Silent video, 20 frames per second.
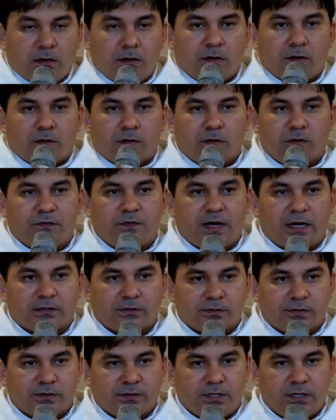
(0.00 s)
Louvado
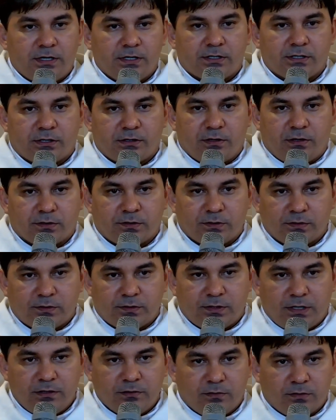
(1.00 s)
seja nosso
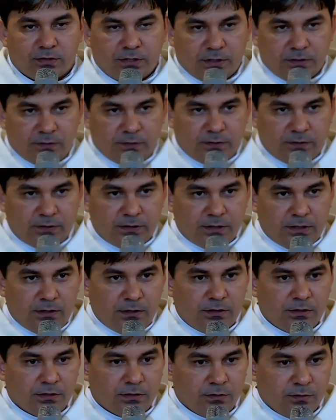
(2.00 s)
Senhor Jesus
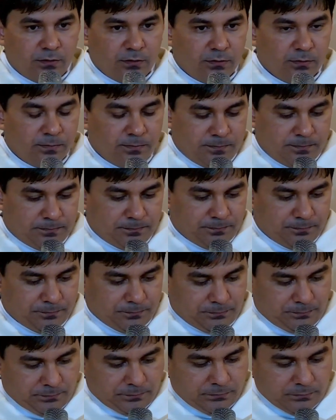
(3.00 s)
Cristo. Para
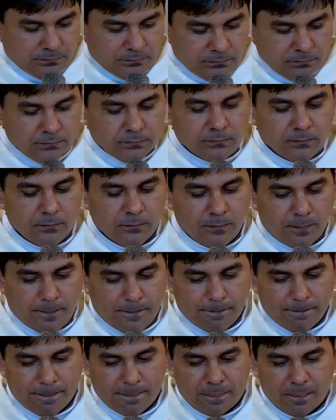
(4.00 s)
sempre seja
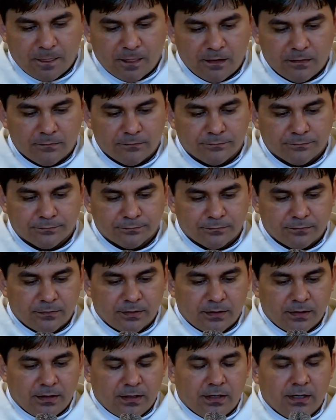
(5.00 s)
louvado.
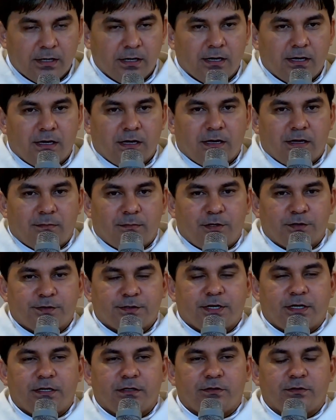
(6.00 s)
Meus
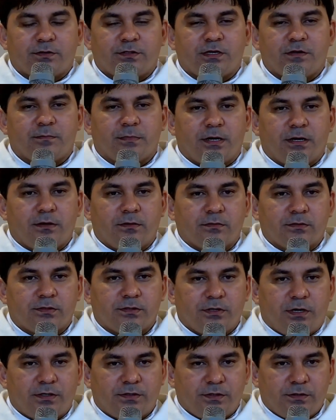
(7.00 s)
queridos irmãos,
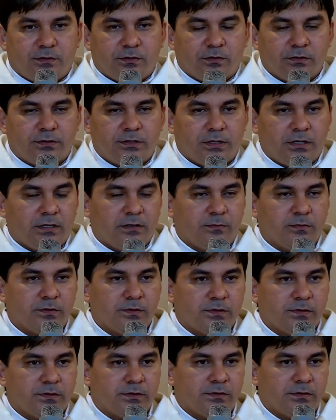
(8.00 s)
nós
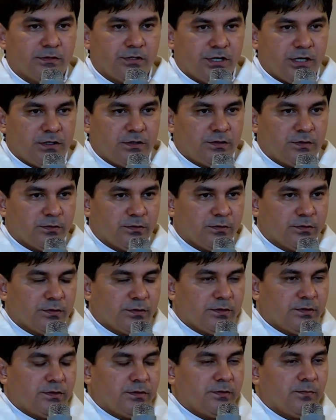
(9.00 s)
encontramos
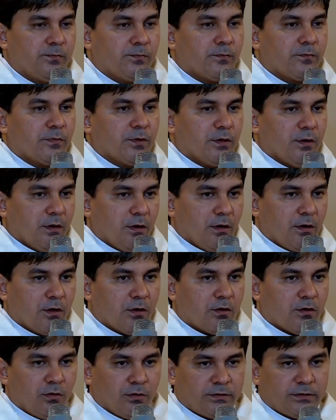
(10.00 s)
Jesus
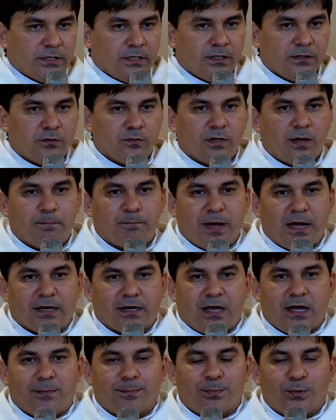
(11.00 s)
contando uma
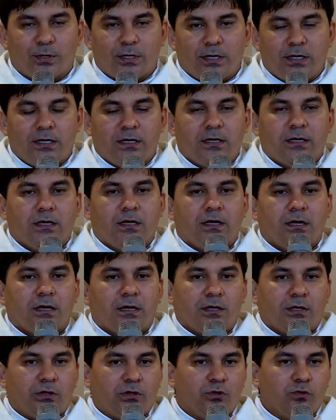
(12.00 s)
parábola
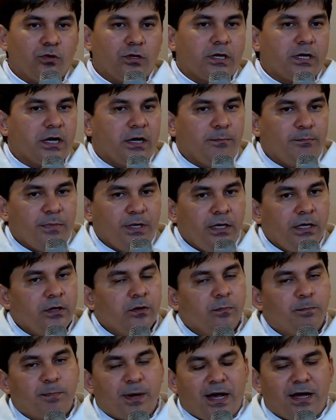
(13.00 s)
no caminho
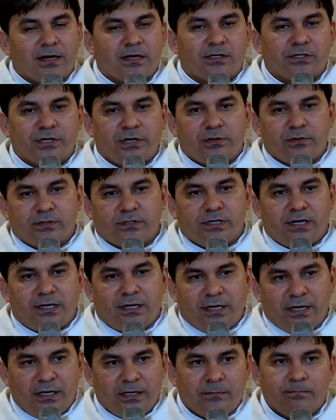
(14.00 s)
para
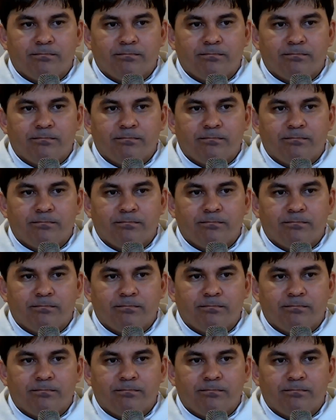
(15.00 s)
Jerusalém,